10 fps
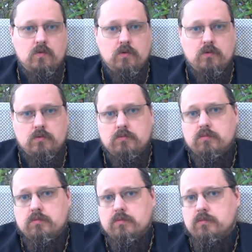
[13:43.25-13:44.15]
Вот,
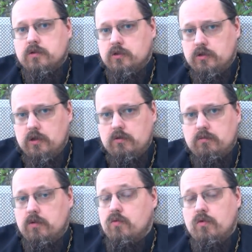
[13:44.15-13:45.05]
ну, к
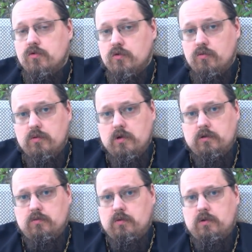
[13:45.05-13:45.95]
сожалению, находятся
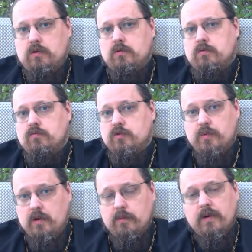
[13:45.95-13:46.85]
люди, которые
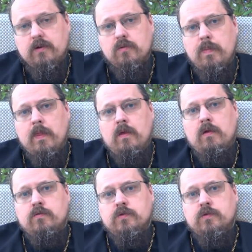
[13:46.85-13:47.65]
воспринимают